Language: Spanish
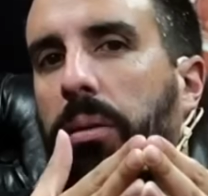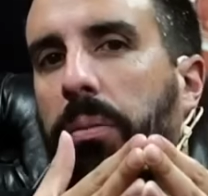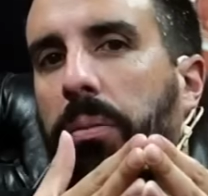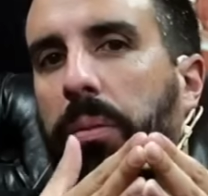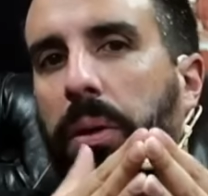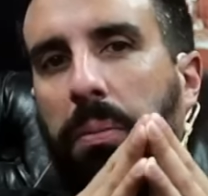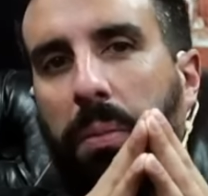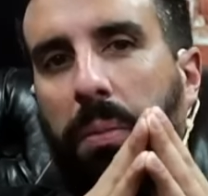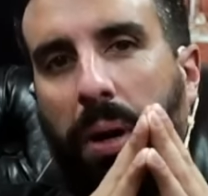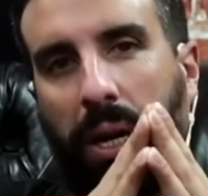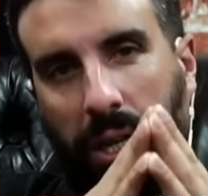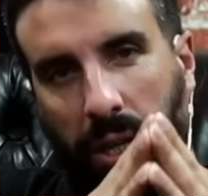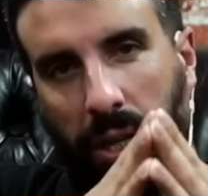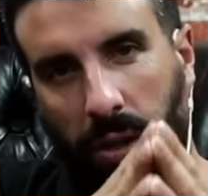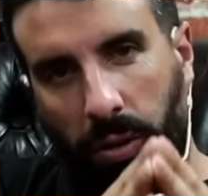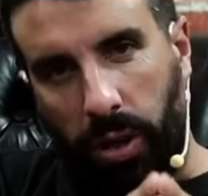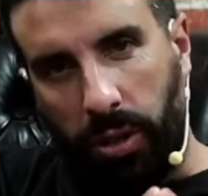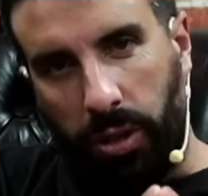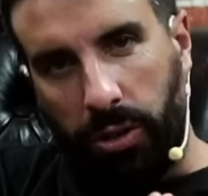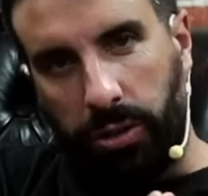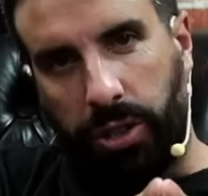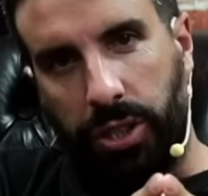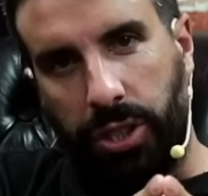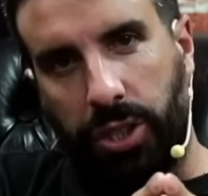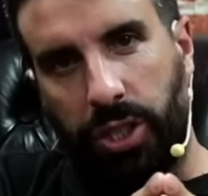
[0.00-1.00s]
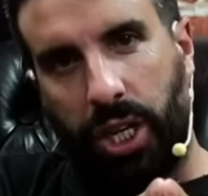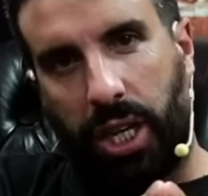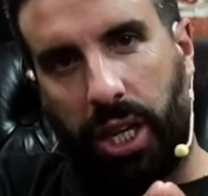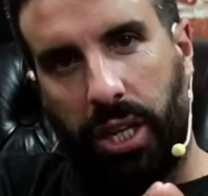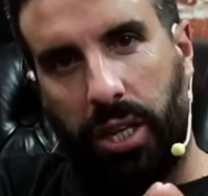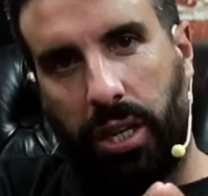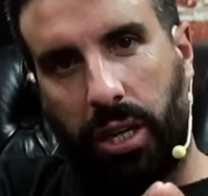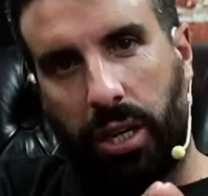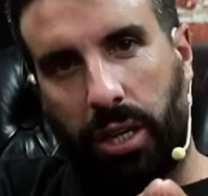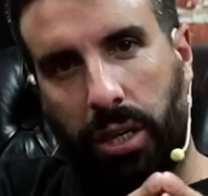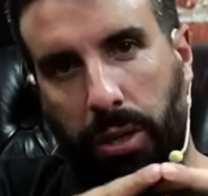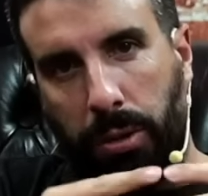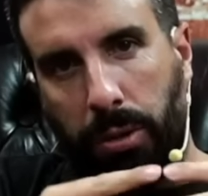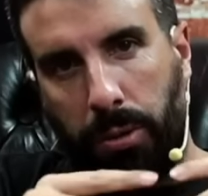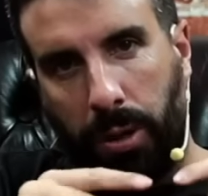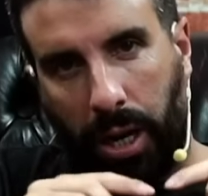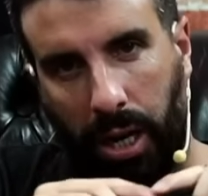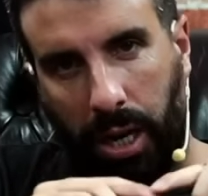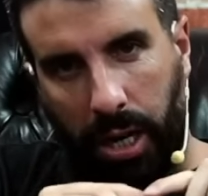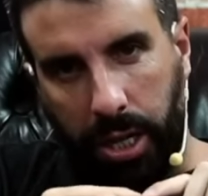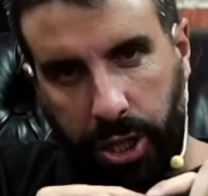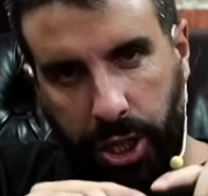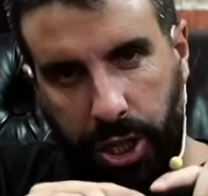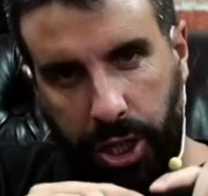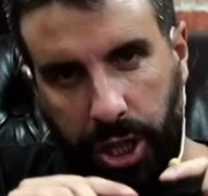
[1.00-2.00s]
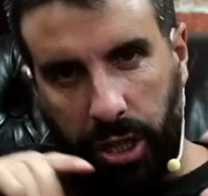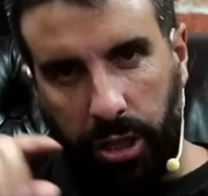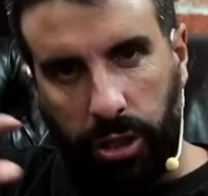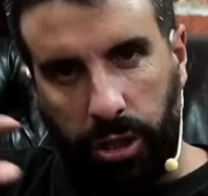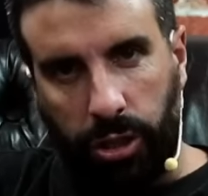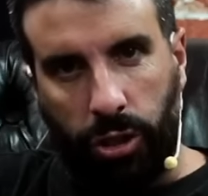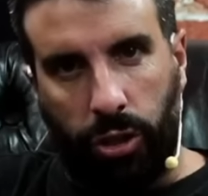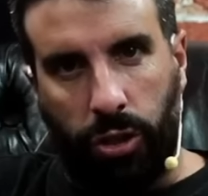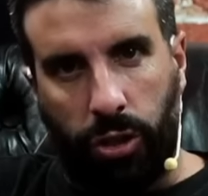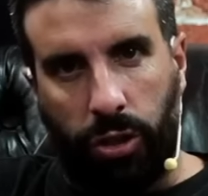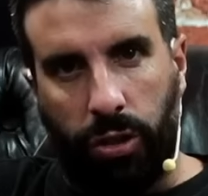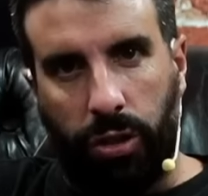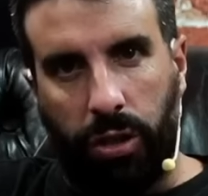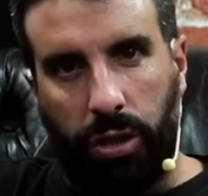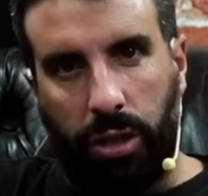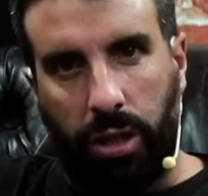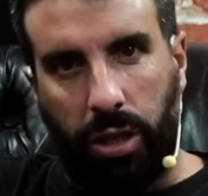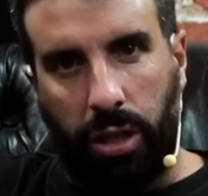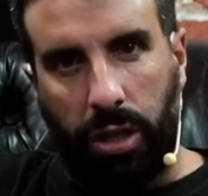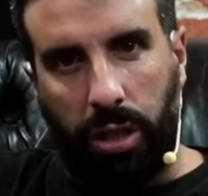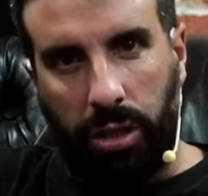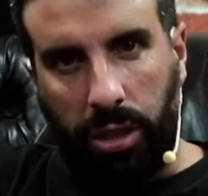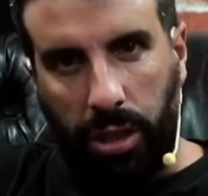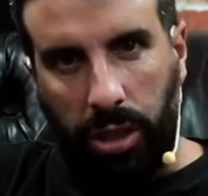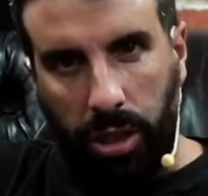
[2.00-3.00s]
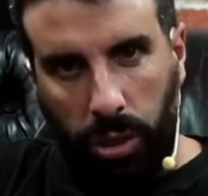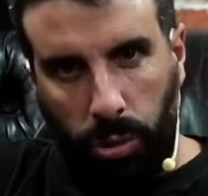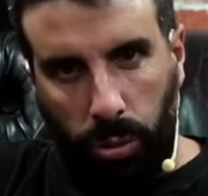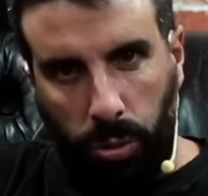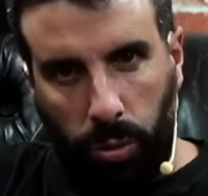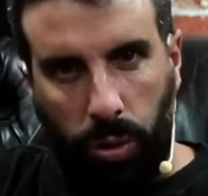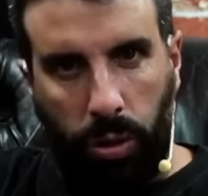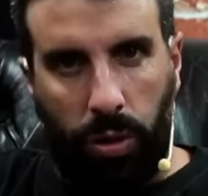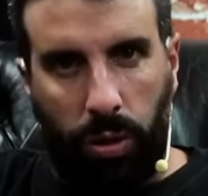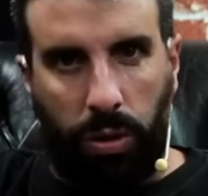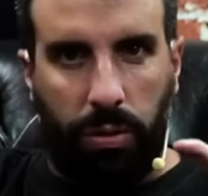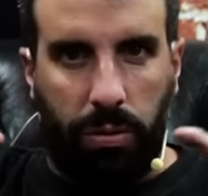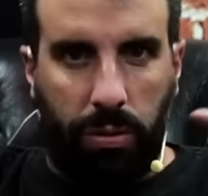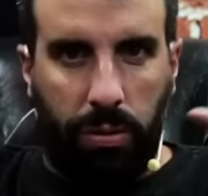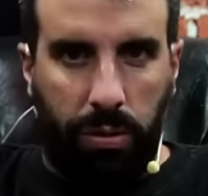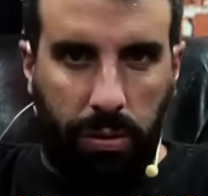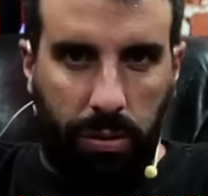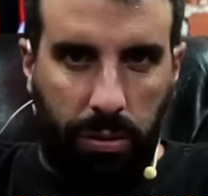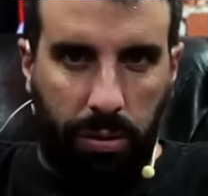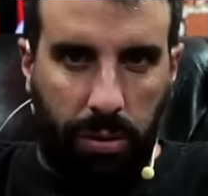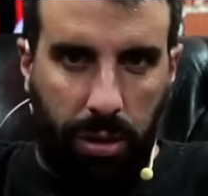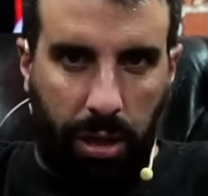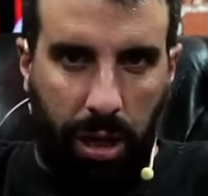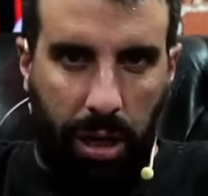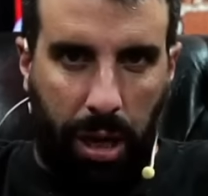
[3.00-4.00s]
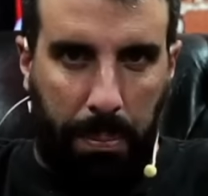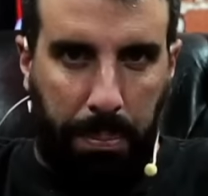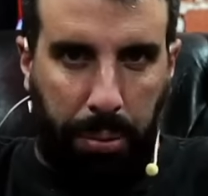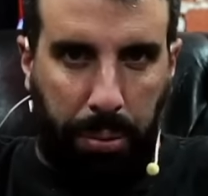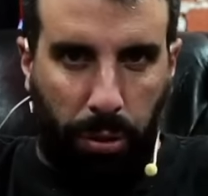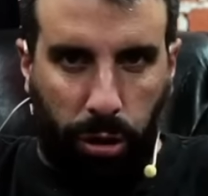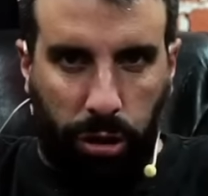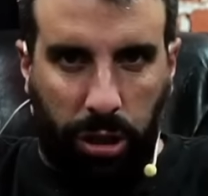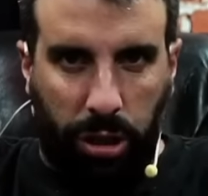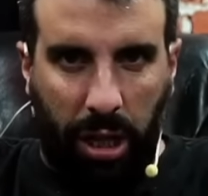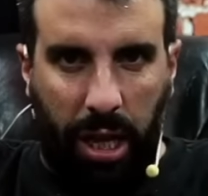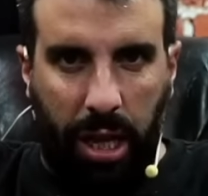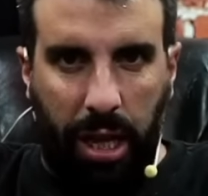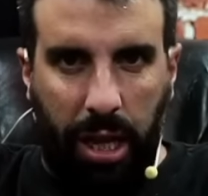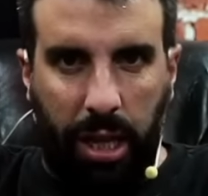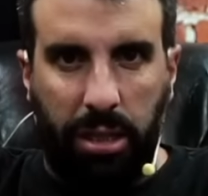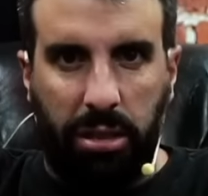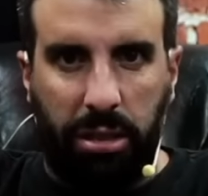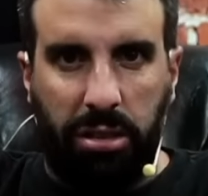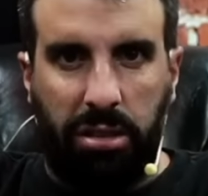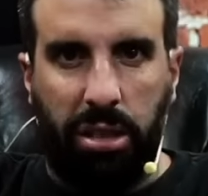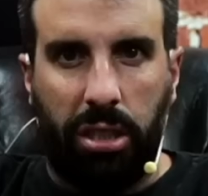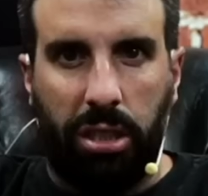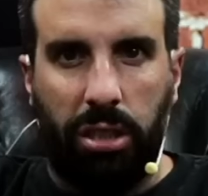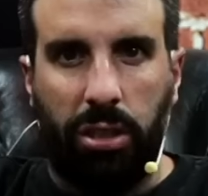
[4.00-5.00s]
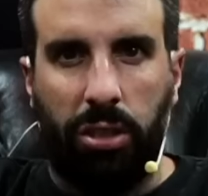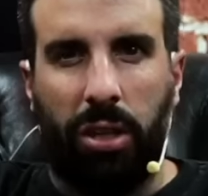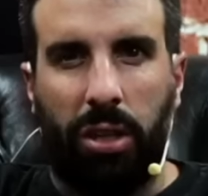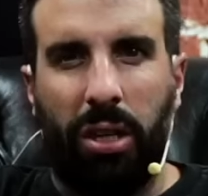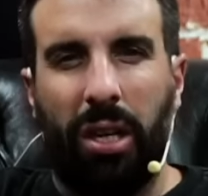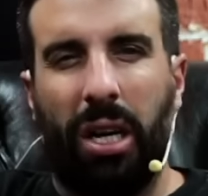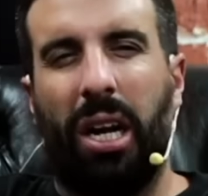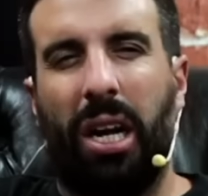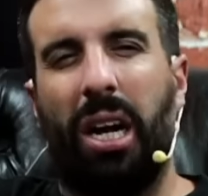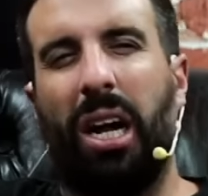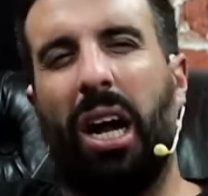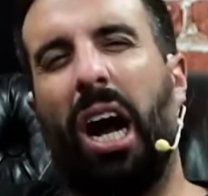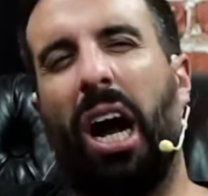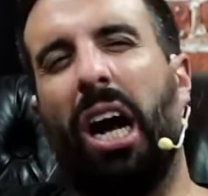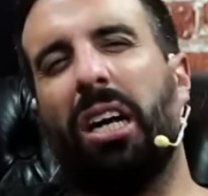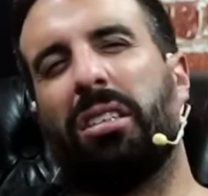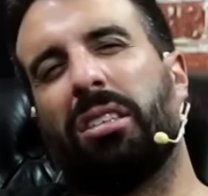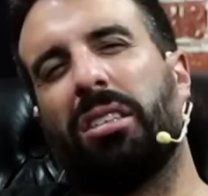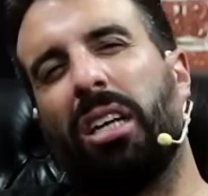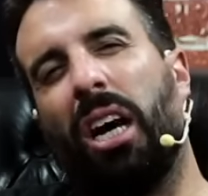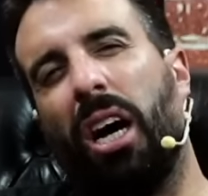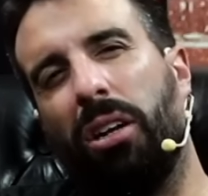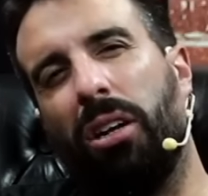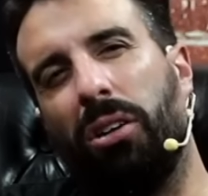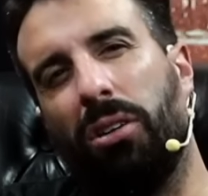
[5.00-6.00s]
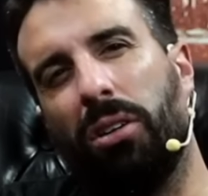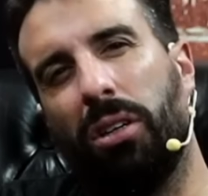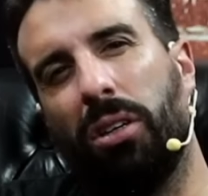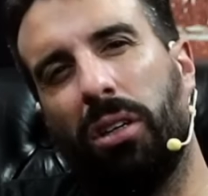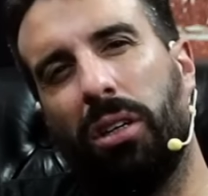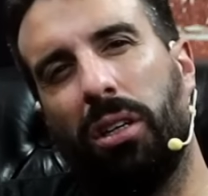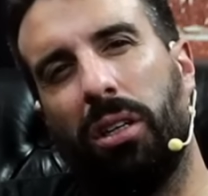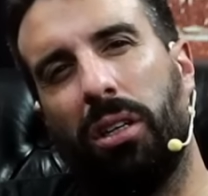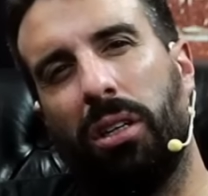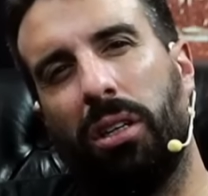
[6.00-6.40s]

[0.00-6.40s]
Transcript: me imagino a los hinchas de River leyendo el título, la portada, y diciendo, Azaro,